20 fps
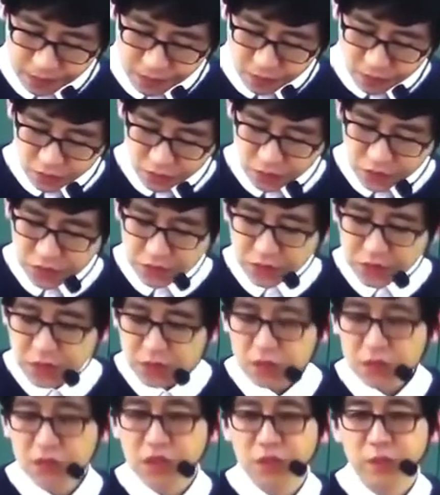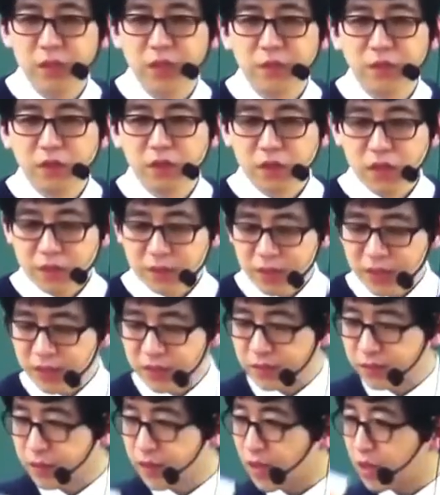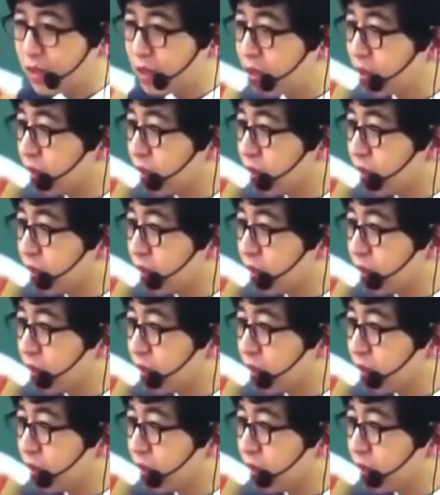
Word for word: 원고 적격은 십일 번 테마에 있습니다.